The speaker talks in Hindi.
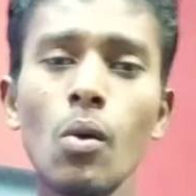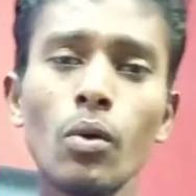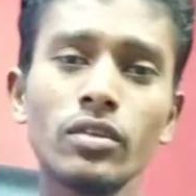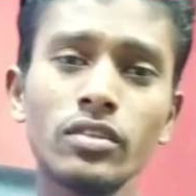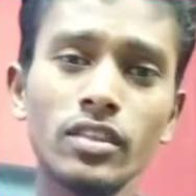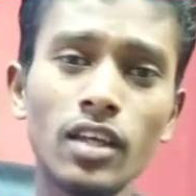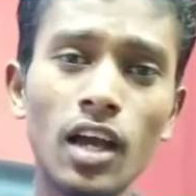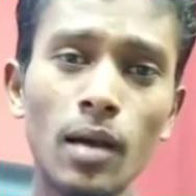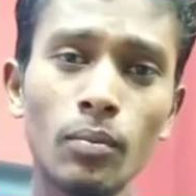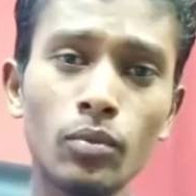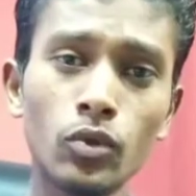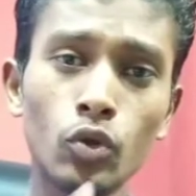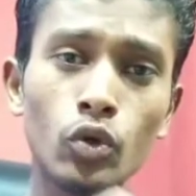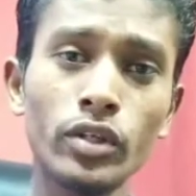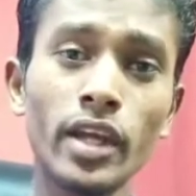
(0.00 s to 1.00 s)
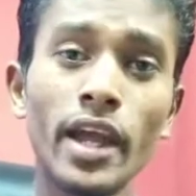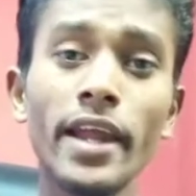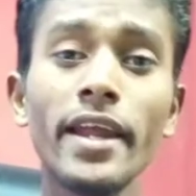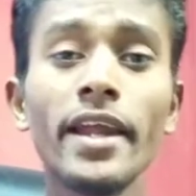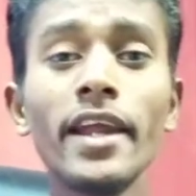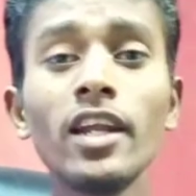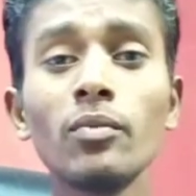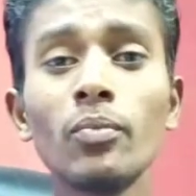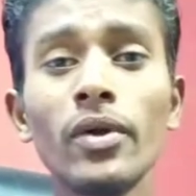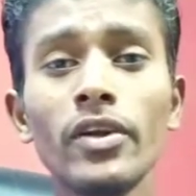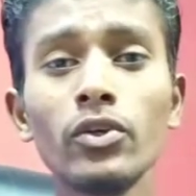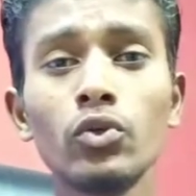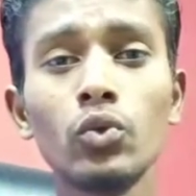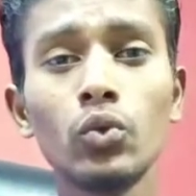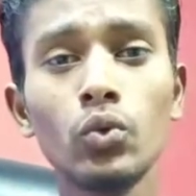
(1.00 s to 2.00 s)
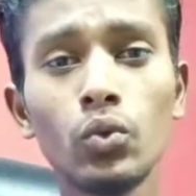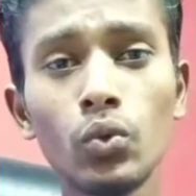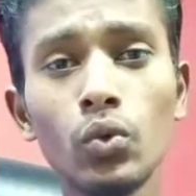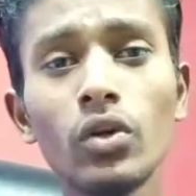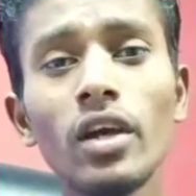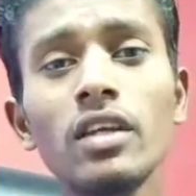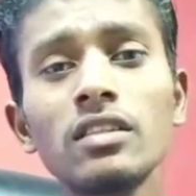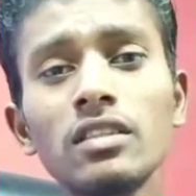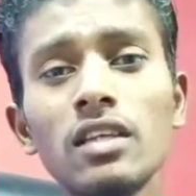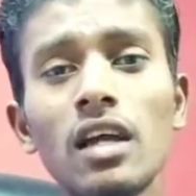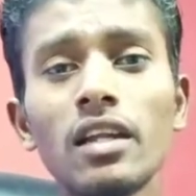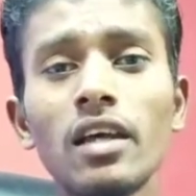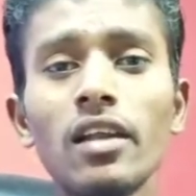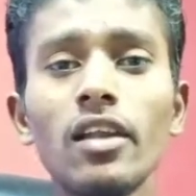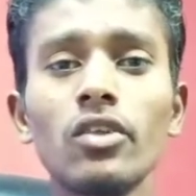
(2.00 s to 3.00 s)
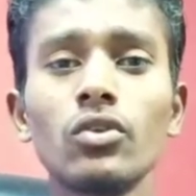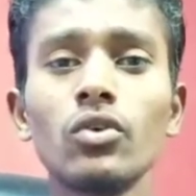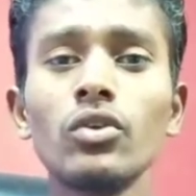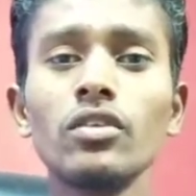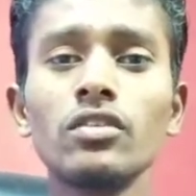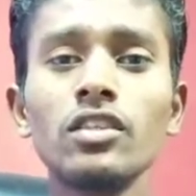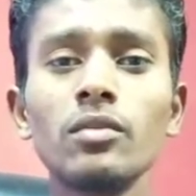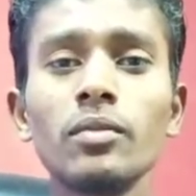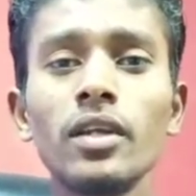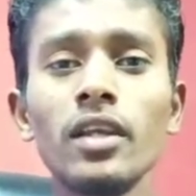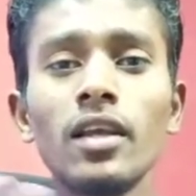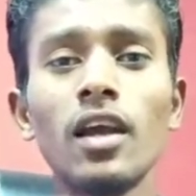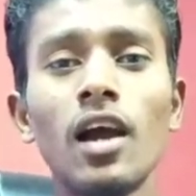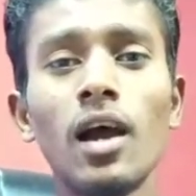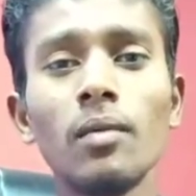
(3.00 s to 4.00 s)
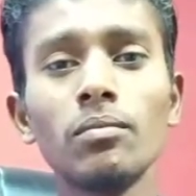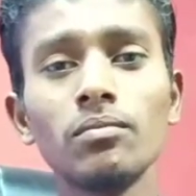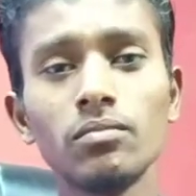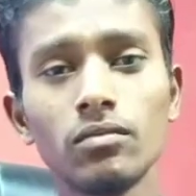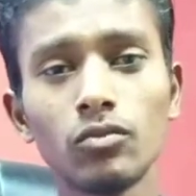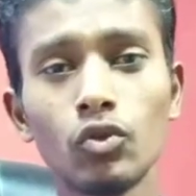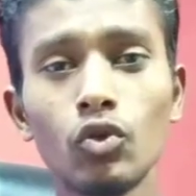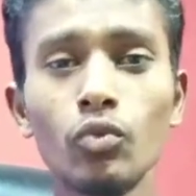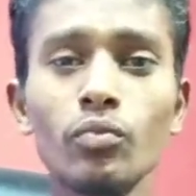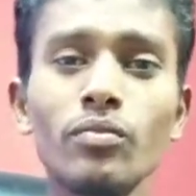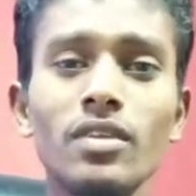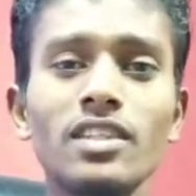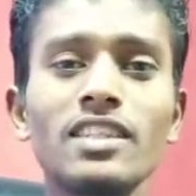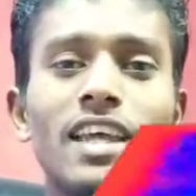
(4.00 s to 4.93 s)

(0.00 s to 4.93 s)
वैसे आप नोकिया टू का इंतज़ार कर रहे हैं तो इसी महीने आपको मिल